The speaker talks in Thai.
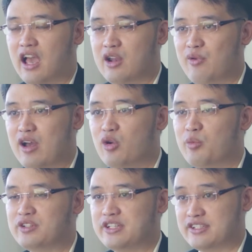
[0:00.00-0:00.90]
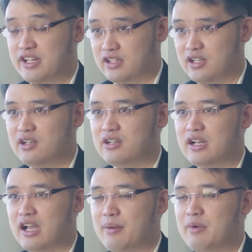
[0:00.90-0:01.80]
Advanced Robotics Center
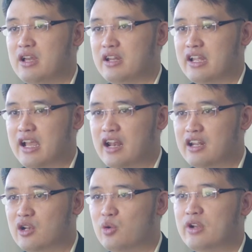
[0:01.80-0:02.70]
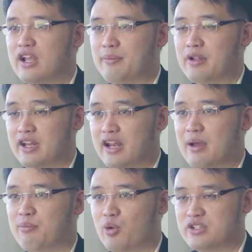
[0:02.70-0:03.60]
นะครับในการเรียนรู้ในการพัฒนา
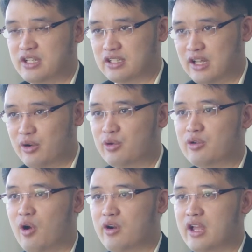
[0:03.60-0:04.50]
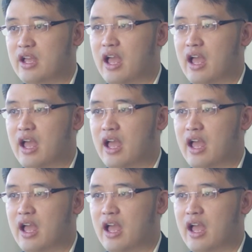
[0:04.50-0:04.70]
โปรเจกต์ต่างๆของน้องๆเนี่ย